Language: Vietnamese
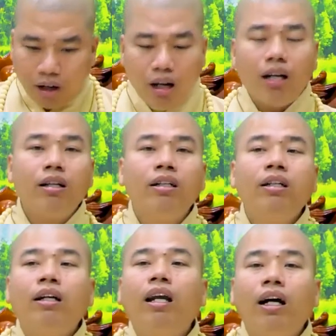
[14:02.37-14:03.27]
đó
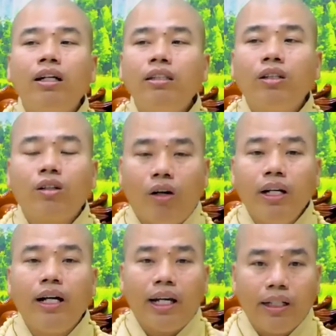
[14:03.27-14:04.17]
lợi ích cho
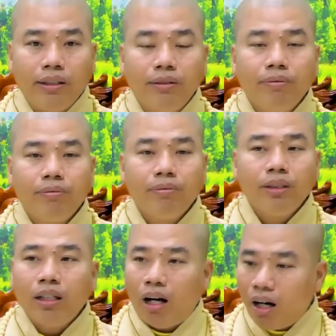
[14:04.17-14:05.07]
khỏi đời này
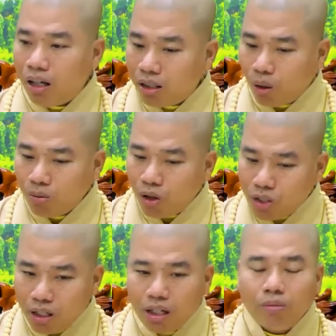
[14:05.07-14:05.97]
họ cũng có
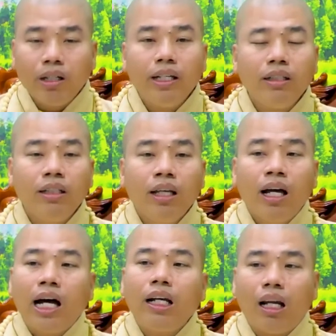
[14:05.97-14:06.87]
sự cống hiến
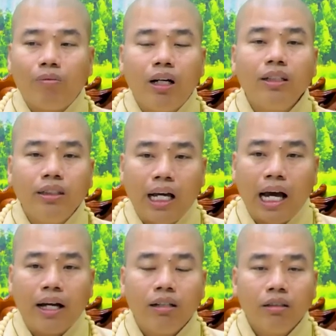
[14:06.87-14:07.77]
hết lòng hết
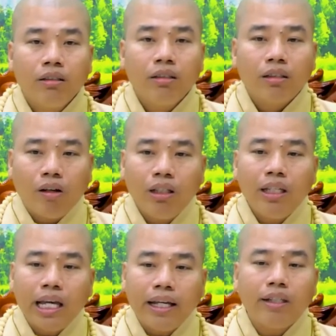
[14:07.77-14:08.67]
dạ đối với
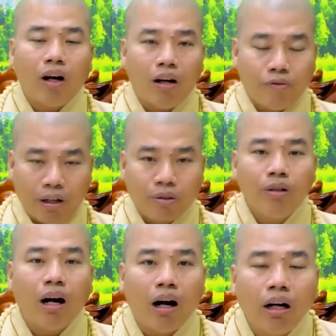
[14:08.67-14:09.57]
vai trò học phật
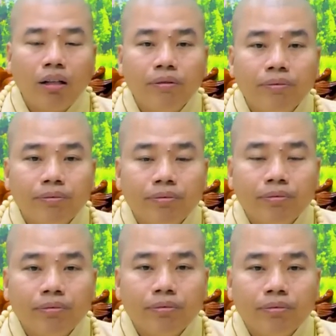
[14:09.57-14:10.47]
của họ
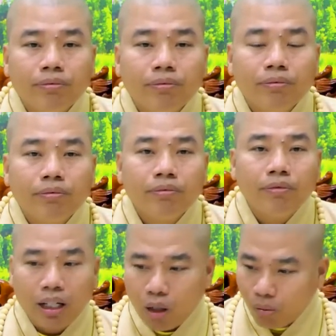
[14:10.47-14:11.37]

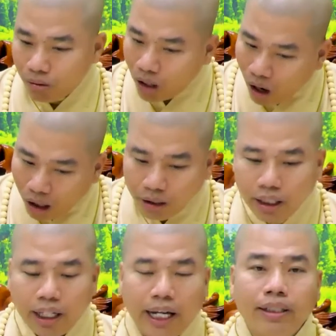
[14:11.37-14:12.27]
và cũng có
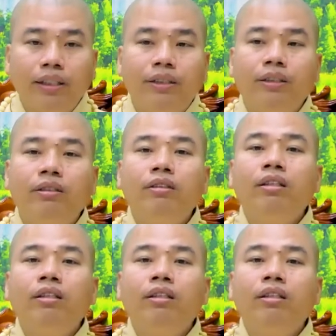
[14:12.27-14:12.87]
những hạng người